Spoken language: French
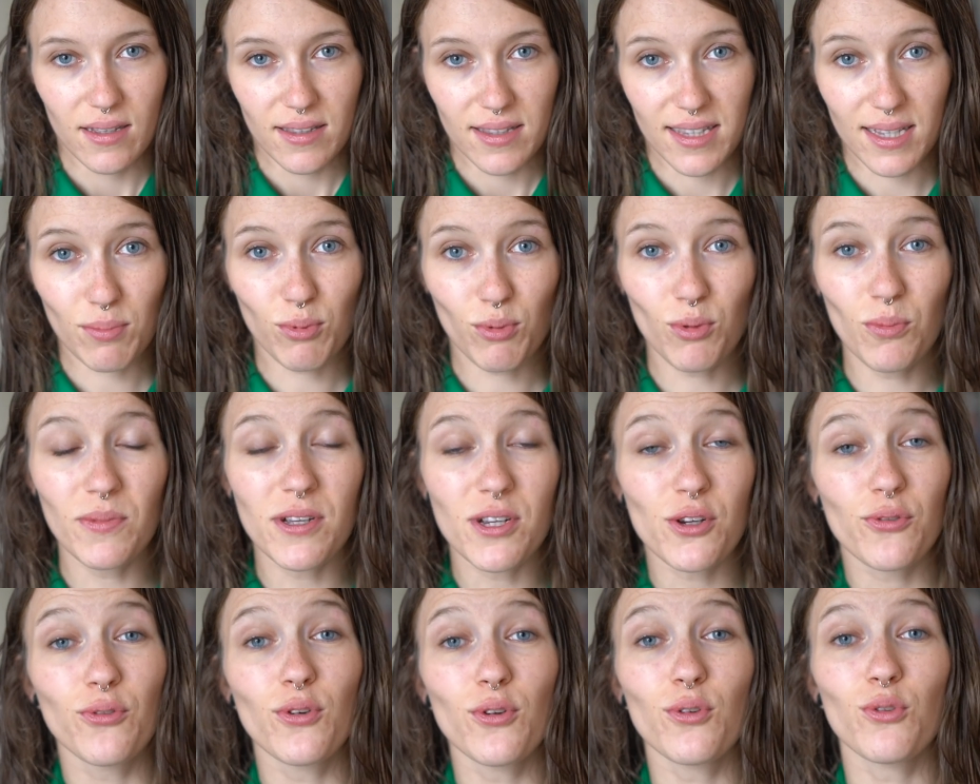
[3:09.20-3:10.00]
C'est bon,
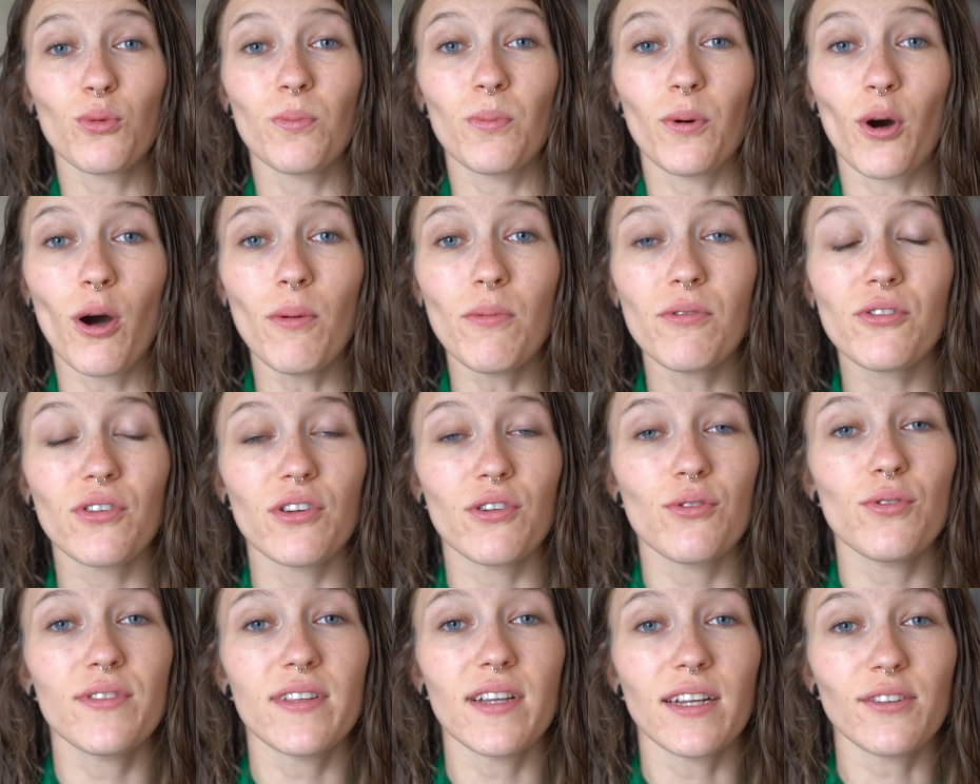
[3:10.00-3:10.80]
mes cheveux sont propres. Je
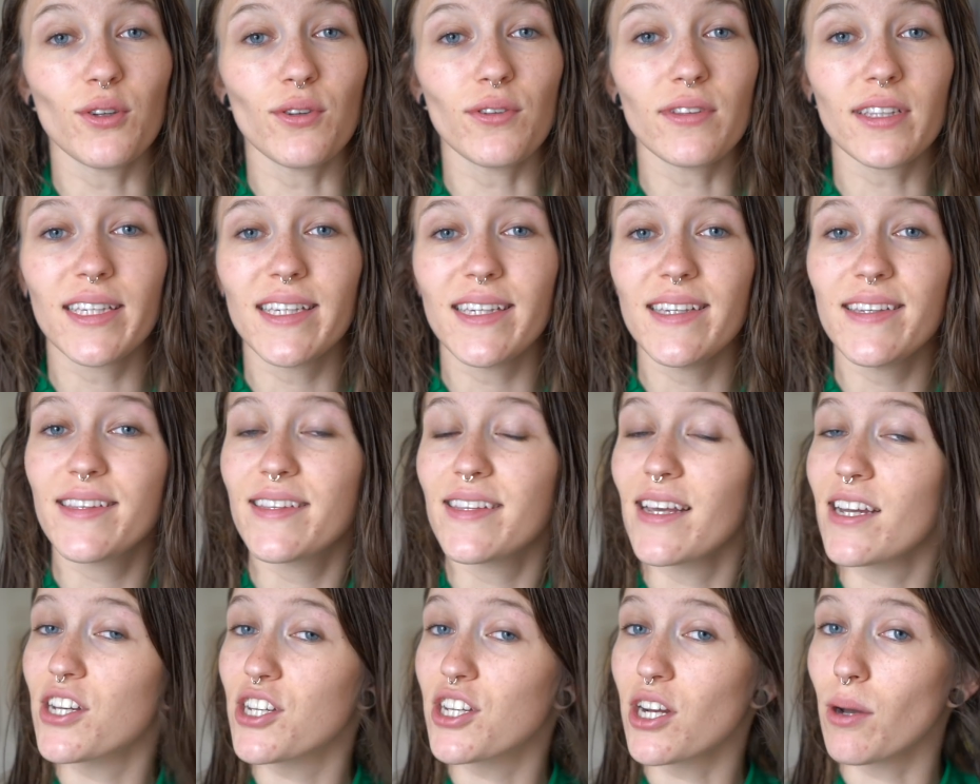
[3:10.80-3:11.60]
vais juste attendre qu'ils
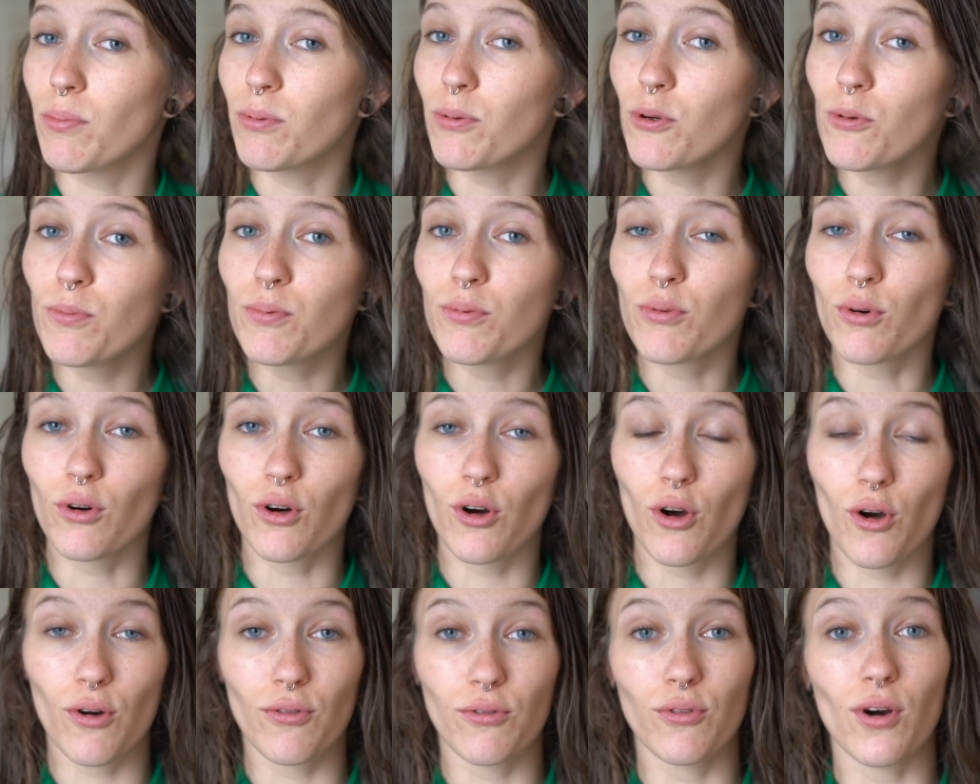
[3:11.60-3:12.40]
sèchent un peu
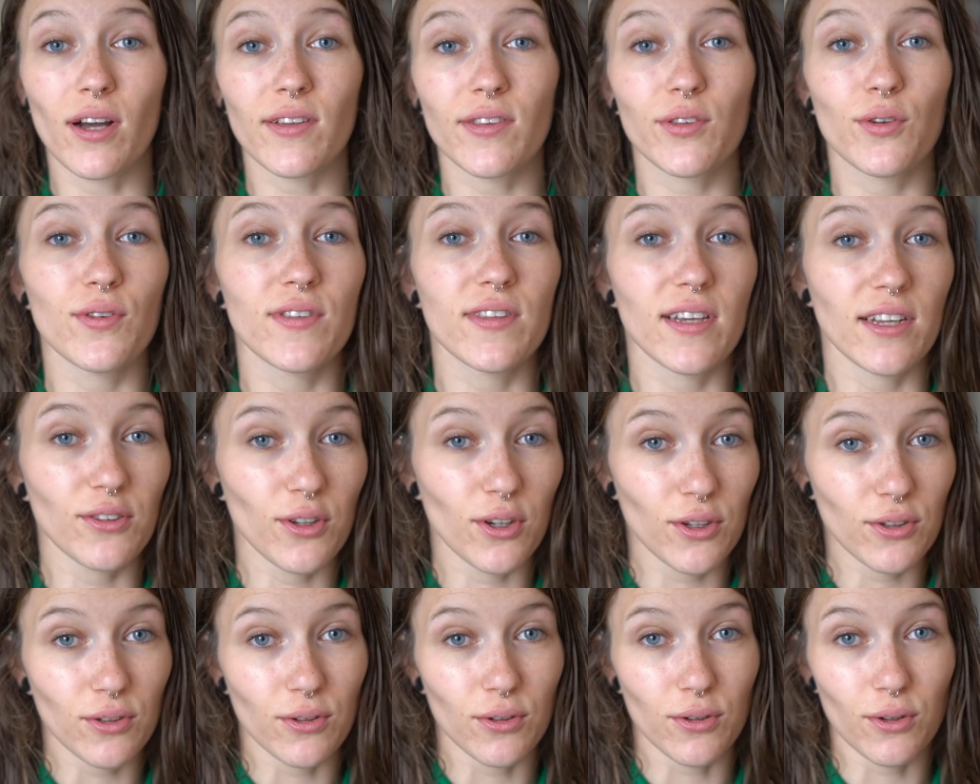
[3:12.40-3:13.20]
pour euh, voir ce que ça
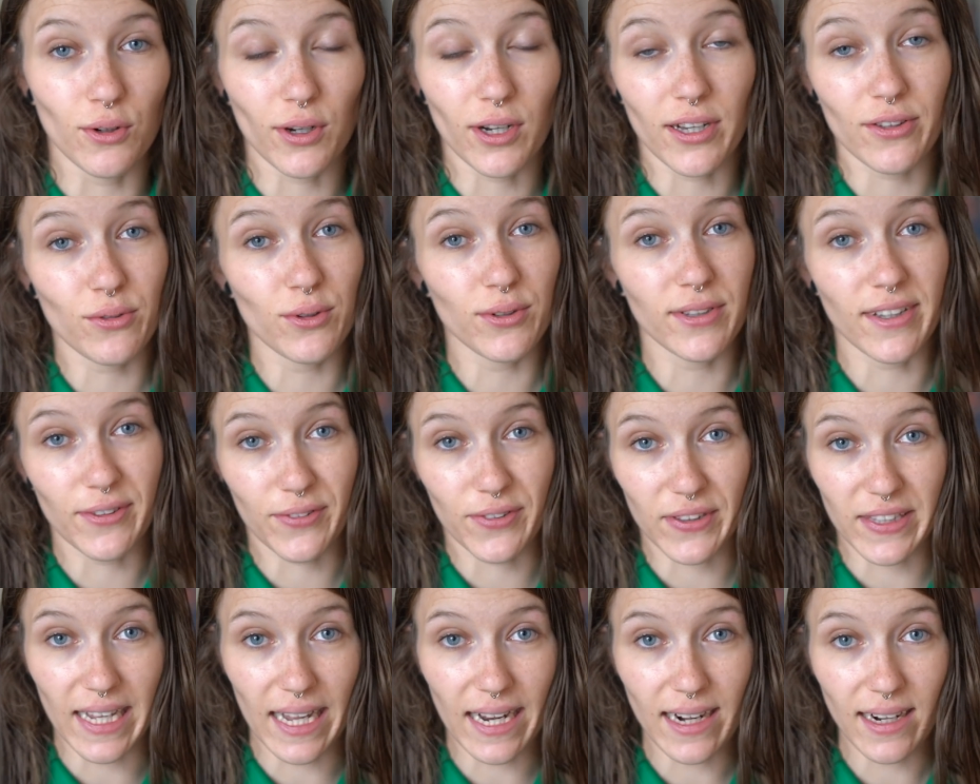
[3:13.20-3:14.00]
donne euh, le résultat
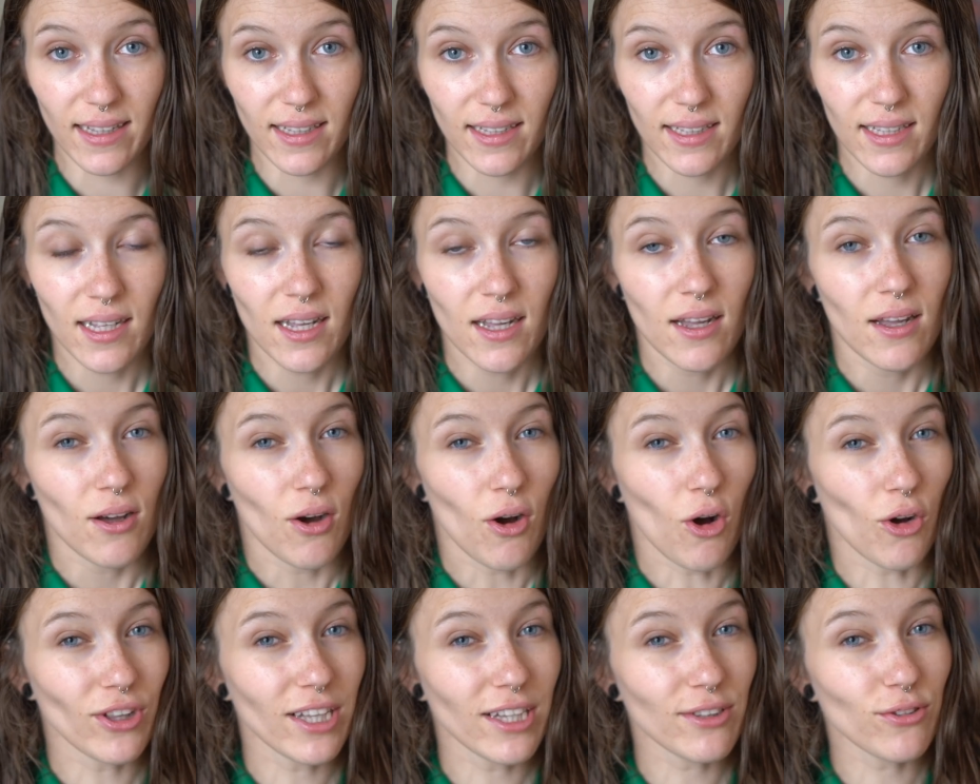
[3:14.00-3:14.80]
final.
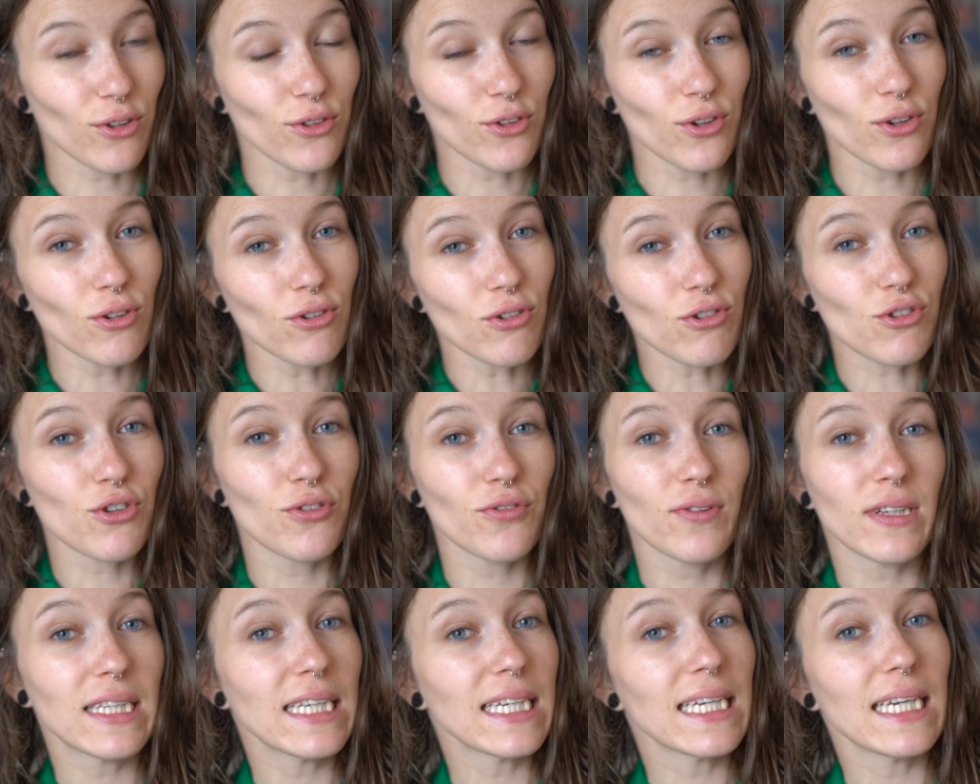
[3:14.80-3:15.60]
En attendant,
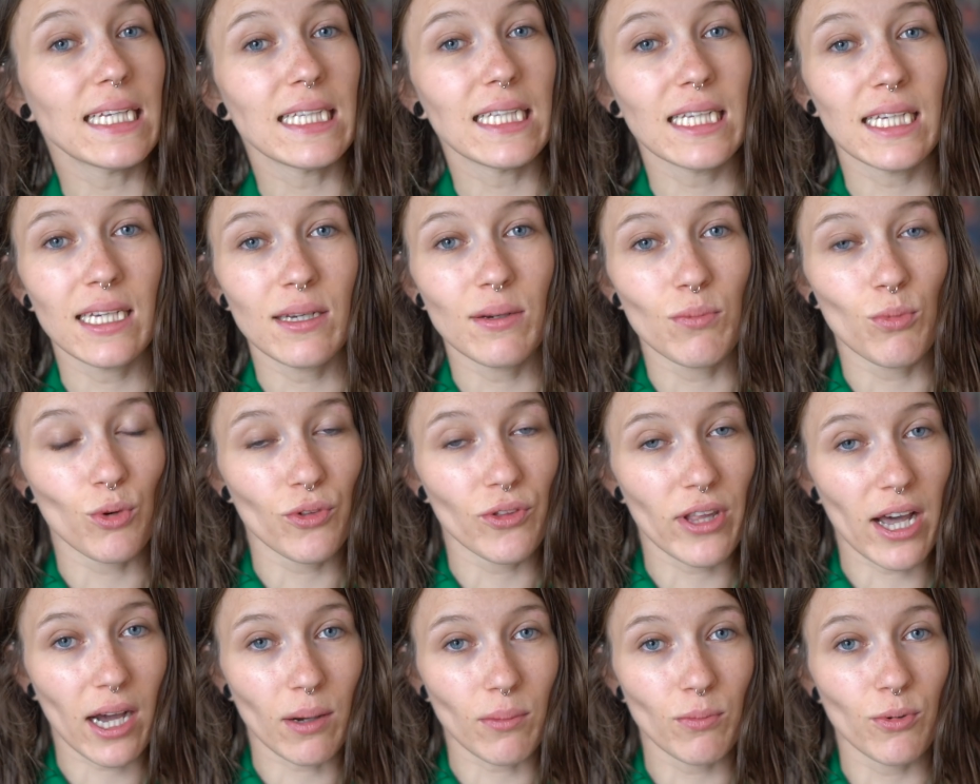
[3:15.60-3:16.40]
je vais dégainer
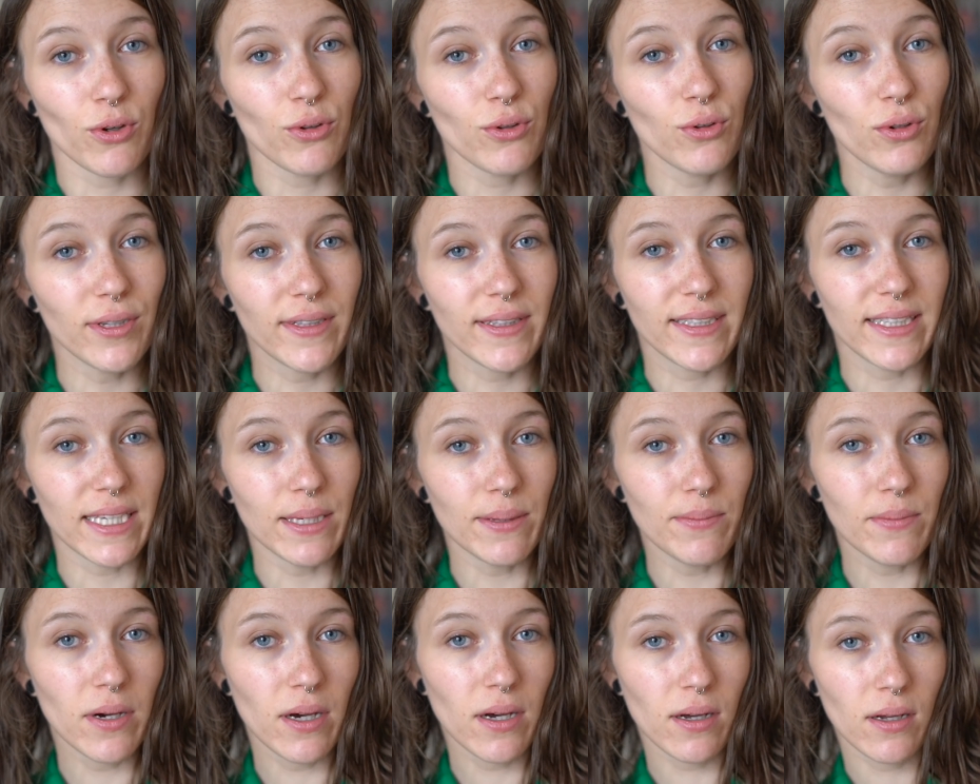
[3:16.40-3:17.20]
mon arme
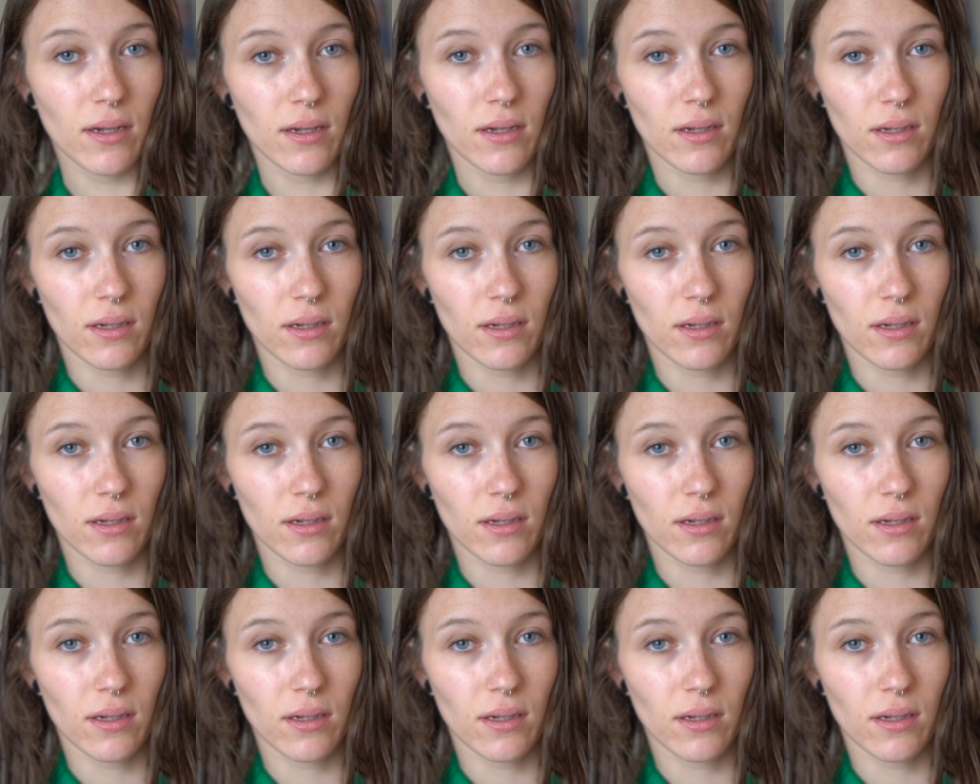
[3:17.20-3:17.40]
ultime,